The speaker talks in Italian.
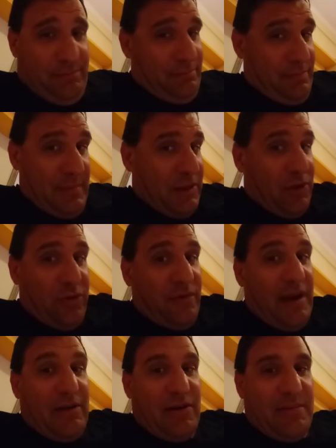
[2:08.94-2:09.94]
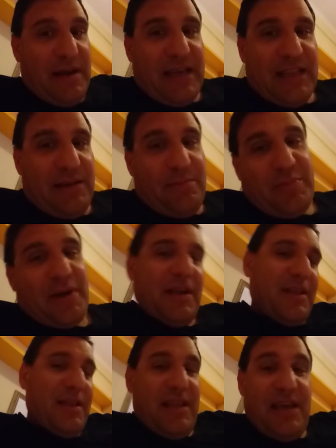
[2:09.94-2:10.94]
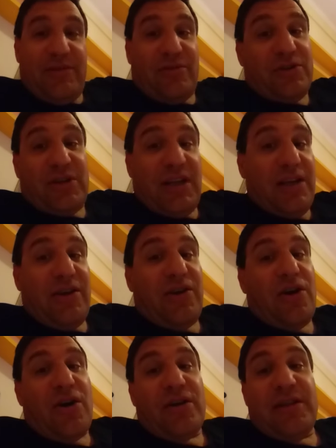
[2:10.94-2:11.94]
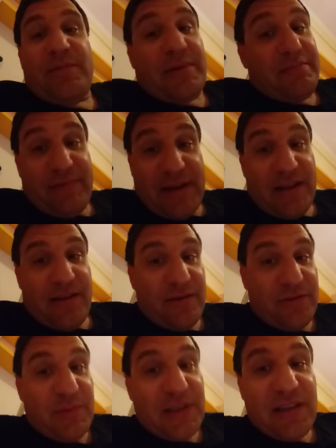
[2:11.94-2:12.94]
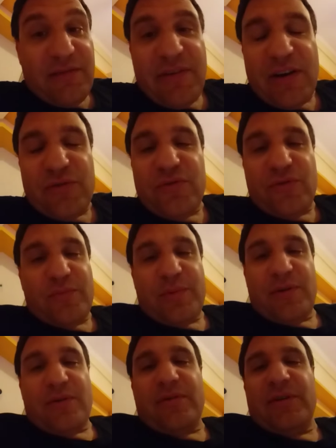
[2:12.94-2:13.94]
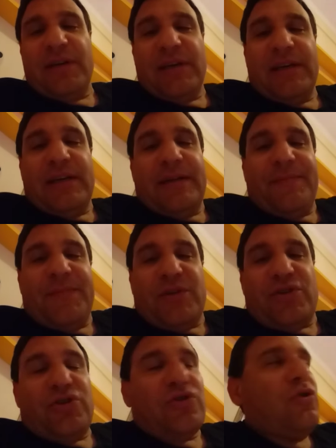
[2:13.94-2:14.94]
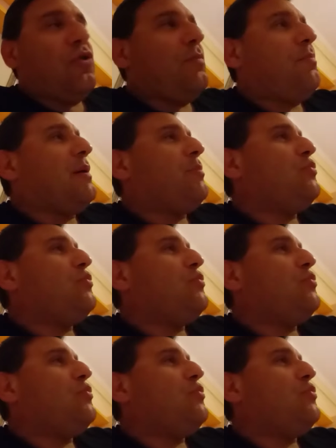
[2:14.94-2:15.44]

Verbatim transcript: Mentre tu vai con la macchina ti impenna da dietro che se gli inchiodi per farlo smetti di fare lo stupido si scoppa.